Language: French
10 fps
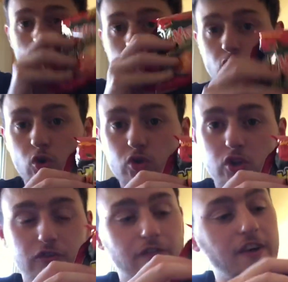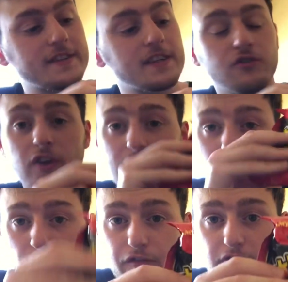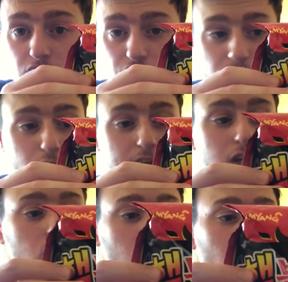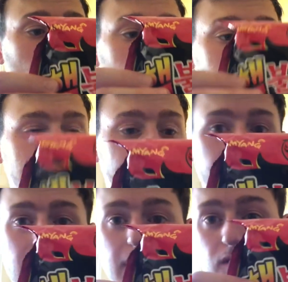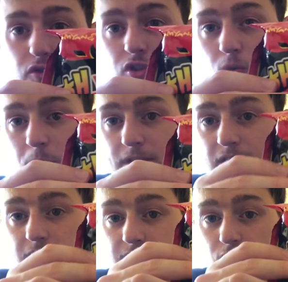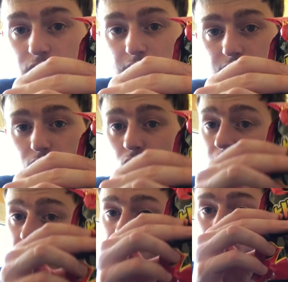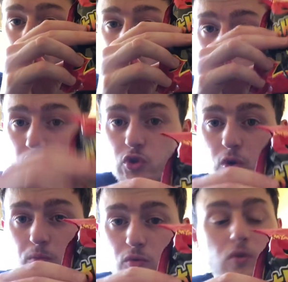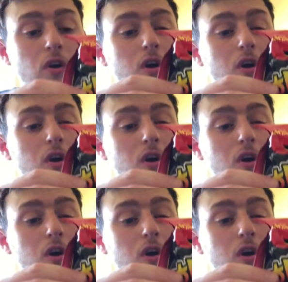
Donc du coup, ce que je vais faire, c'est que je vais les chauffer. Je vais vous montrer comment les faire. Et ensuite, on passe à la dégustation. Donc restez bien jusqu'au bout.